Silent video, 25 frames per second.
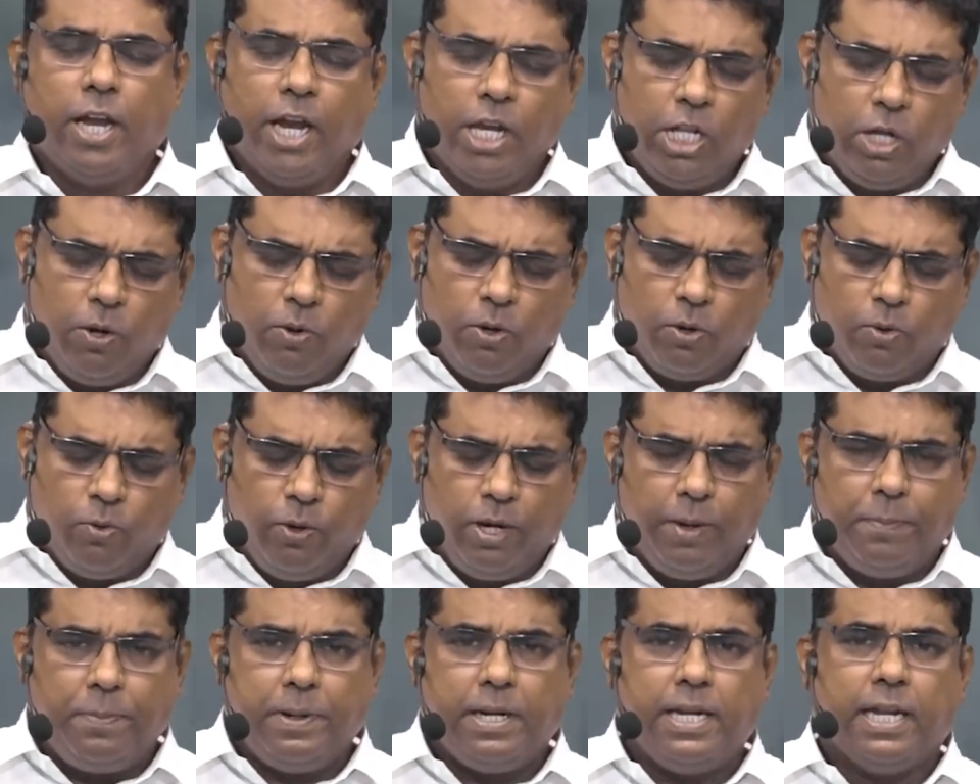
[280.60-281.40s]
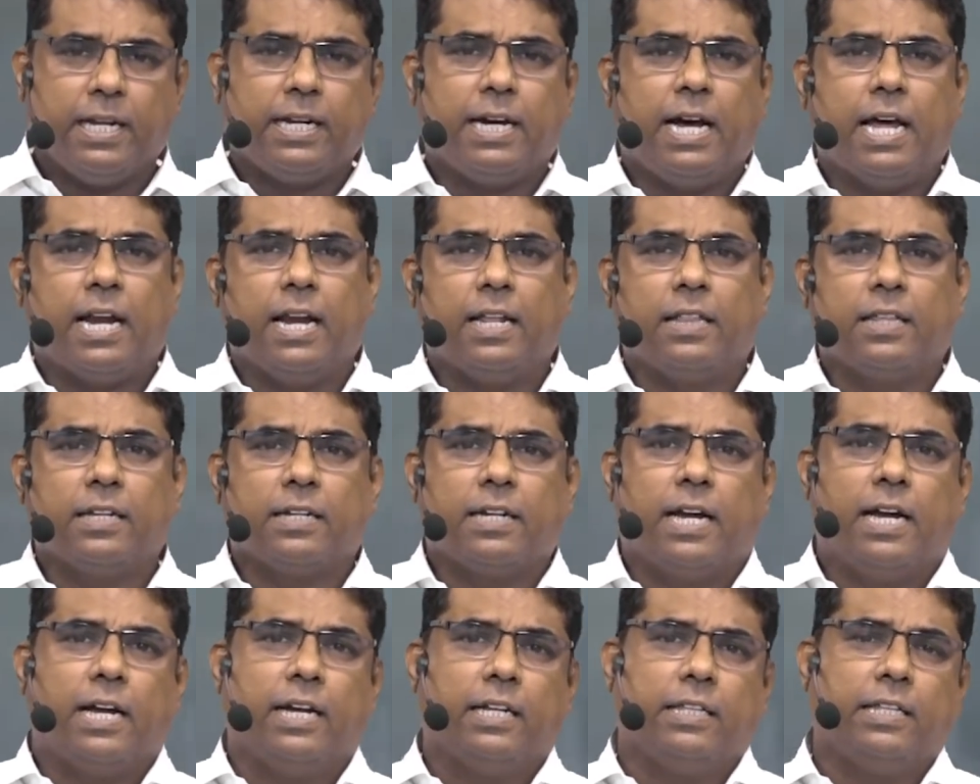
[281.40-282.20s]
ஏதோ ஒரு குறிப்பிட்ட
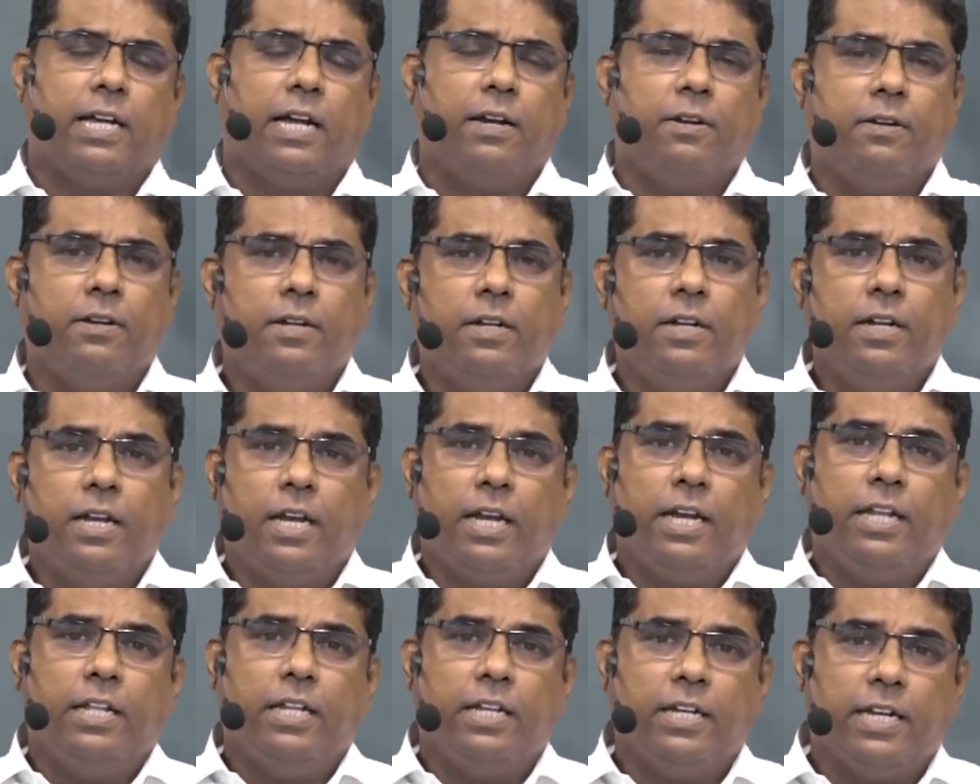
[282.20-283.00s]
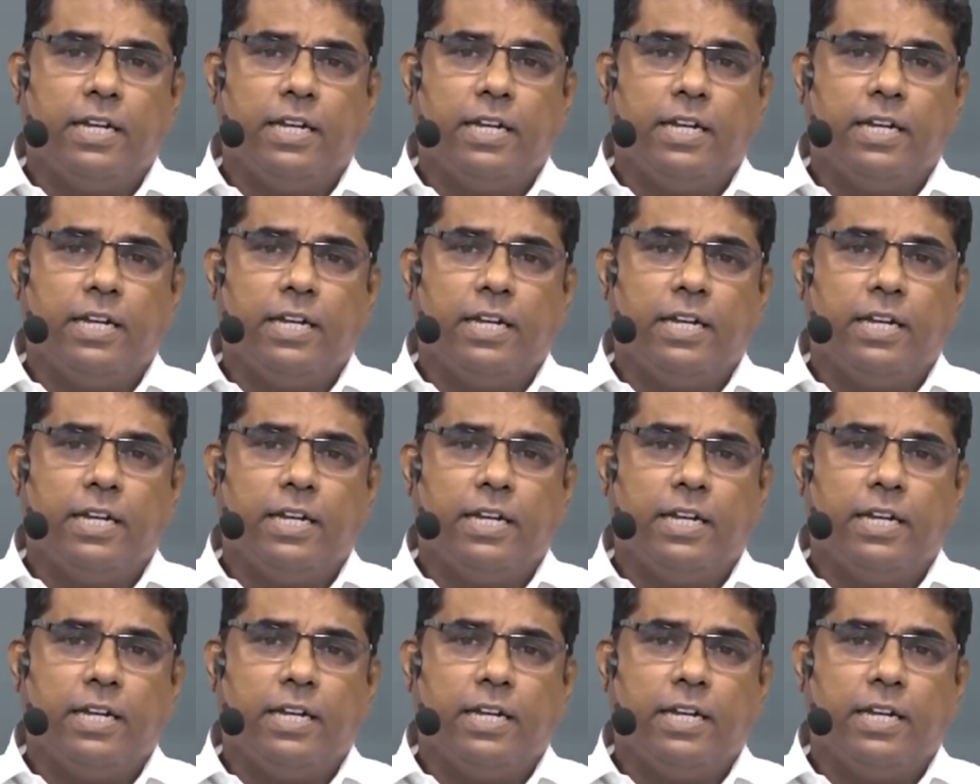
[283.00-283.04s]
காரணத்துக்காகத்தான் இது